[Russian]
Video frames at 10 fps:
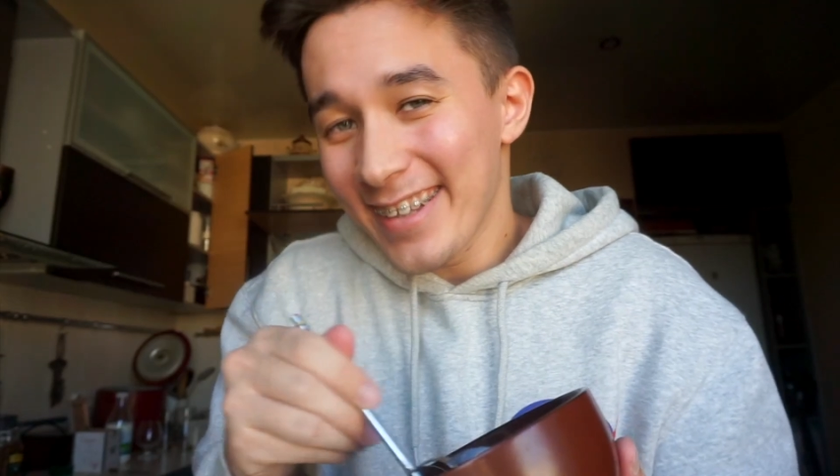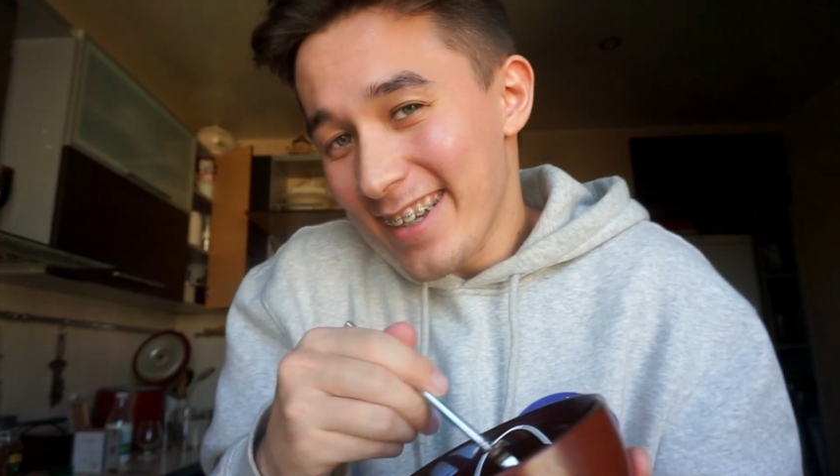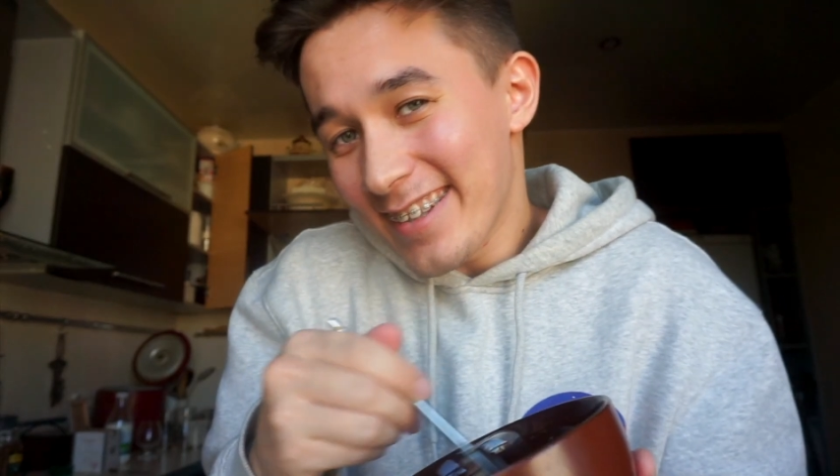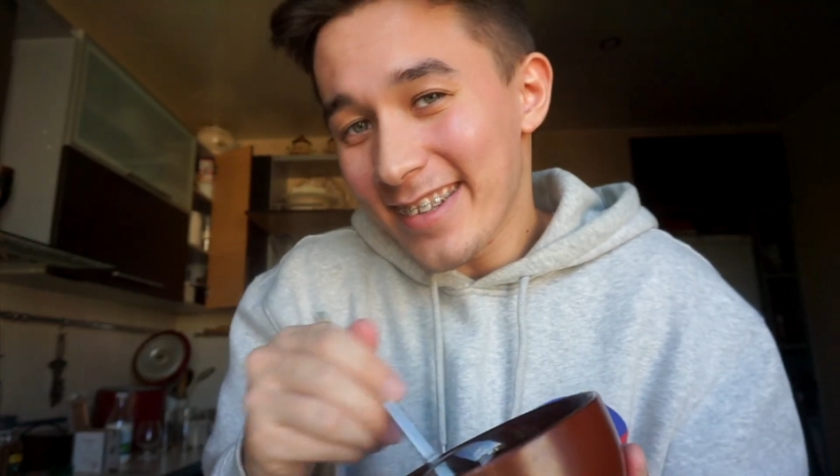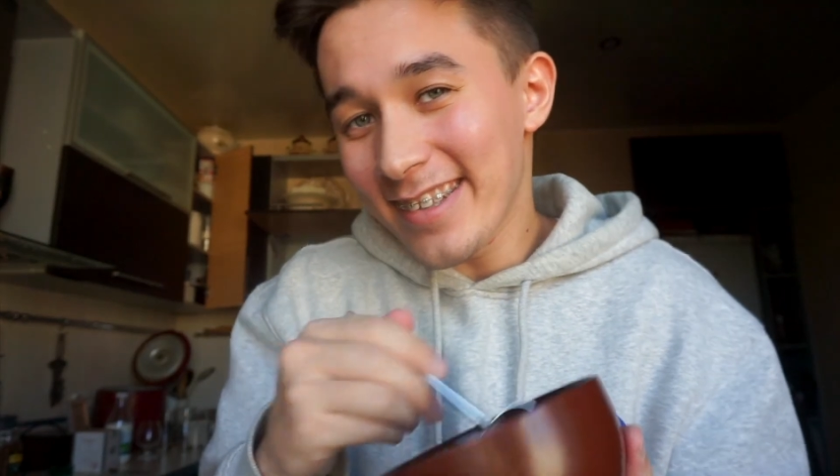
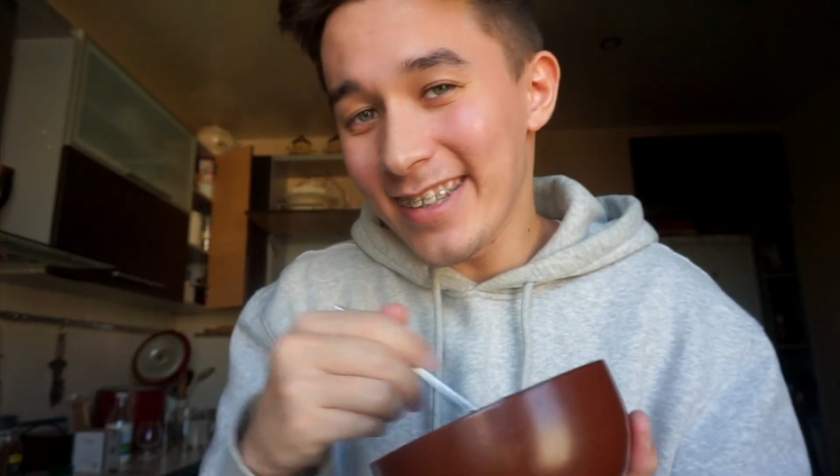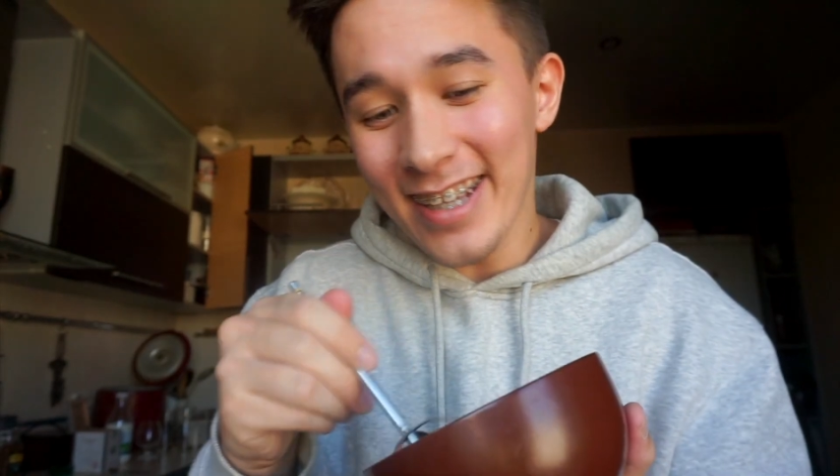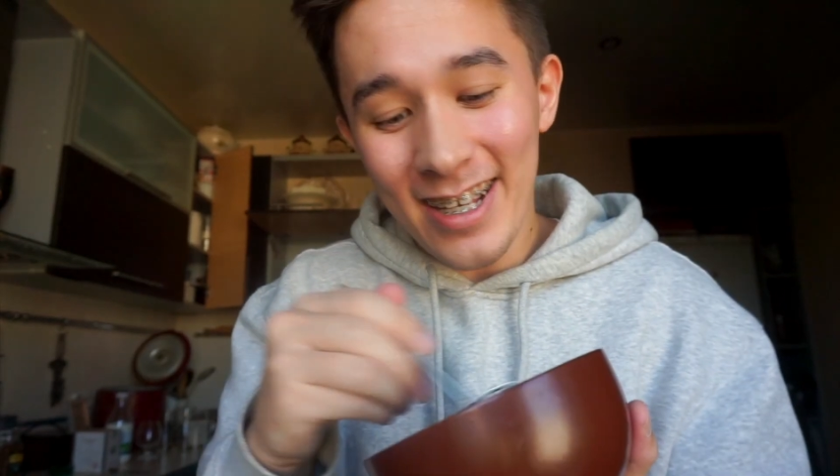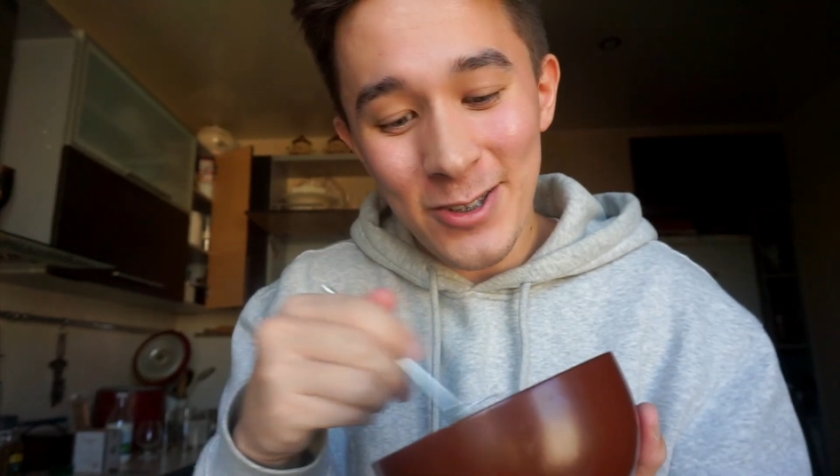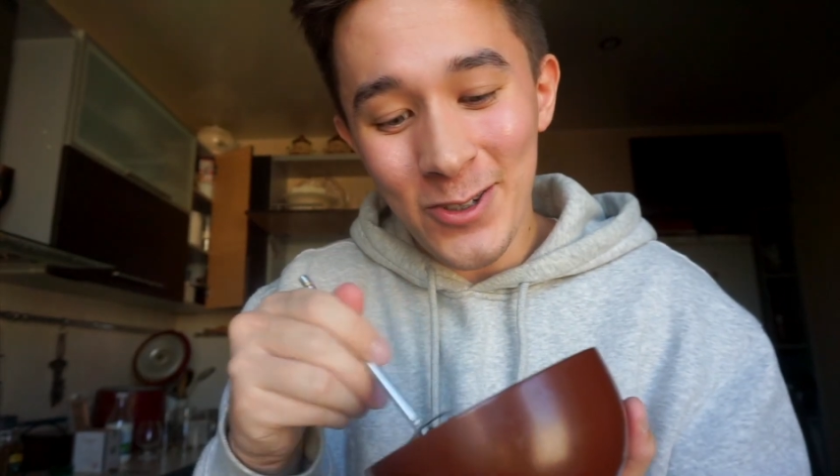Нет, это не
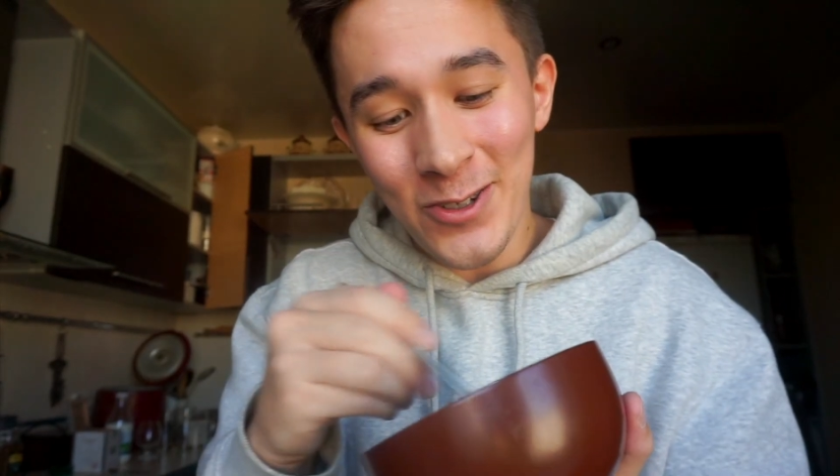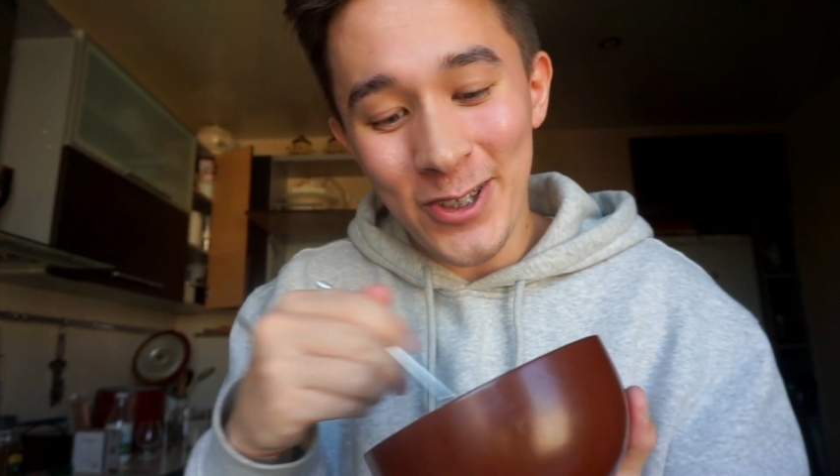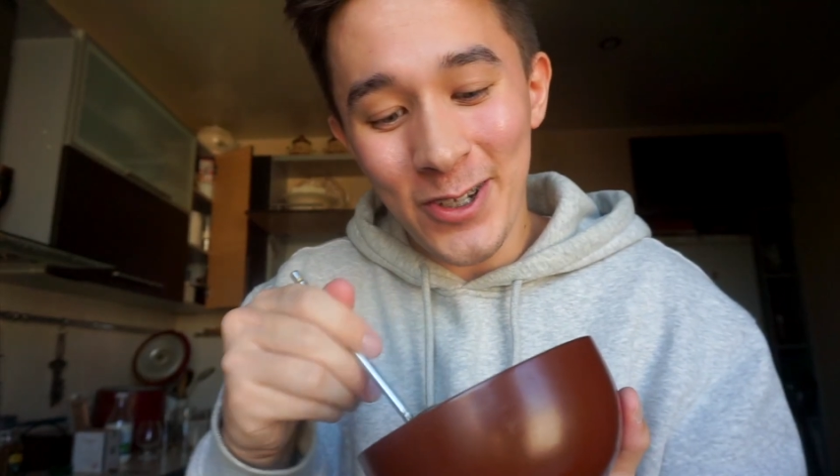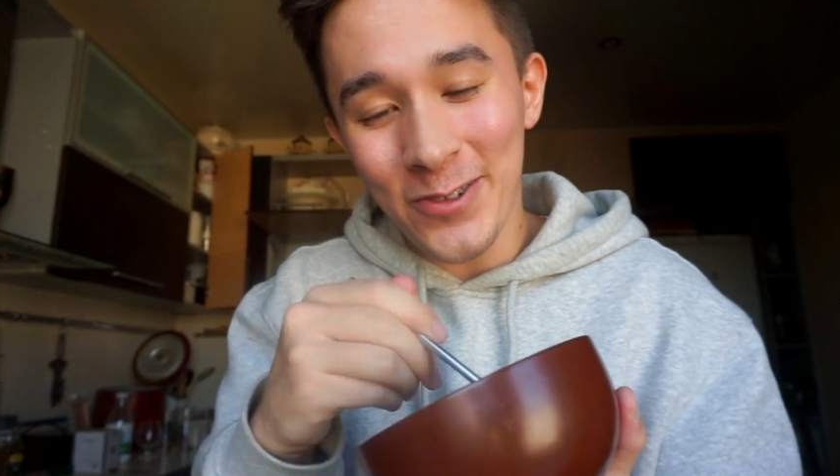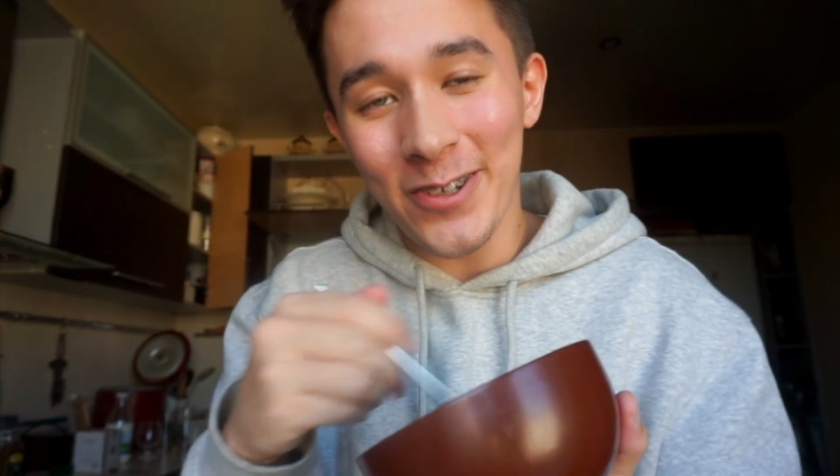я злой
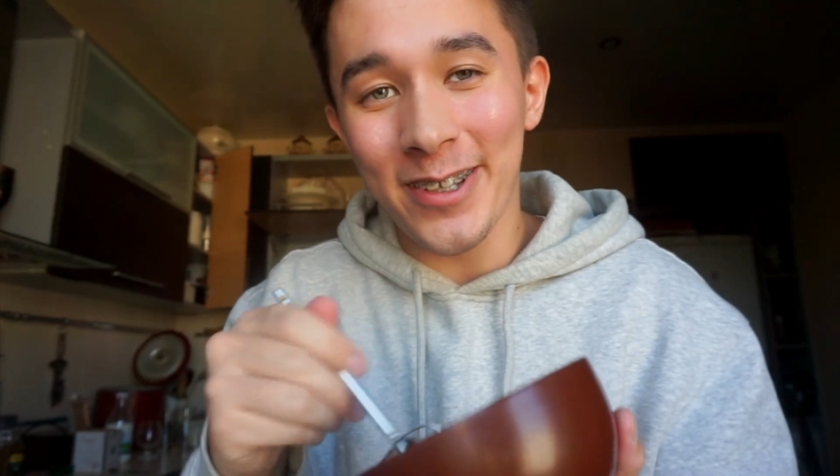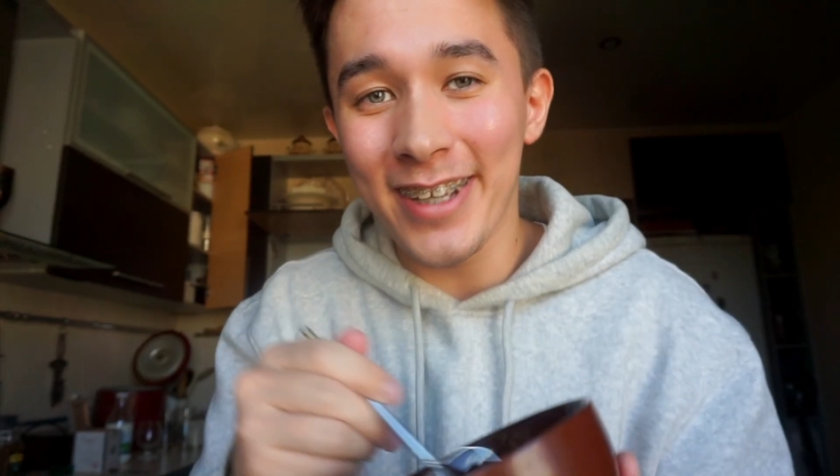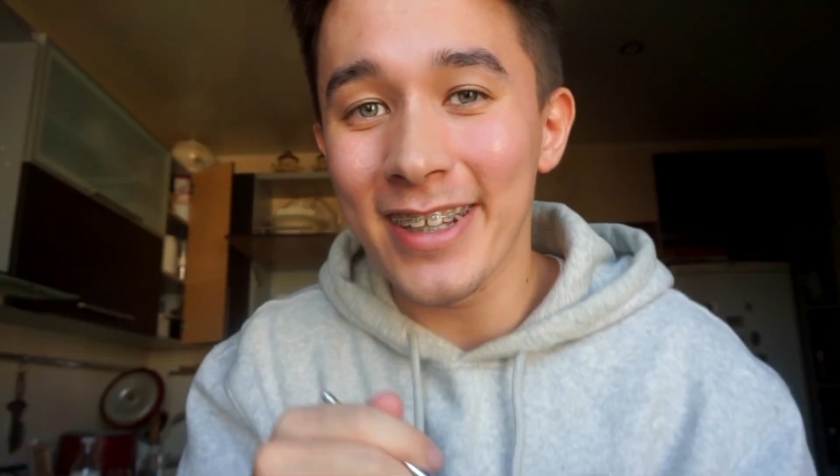такой.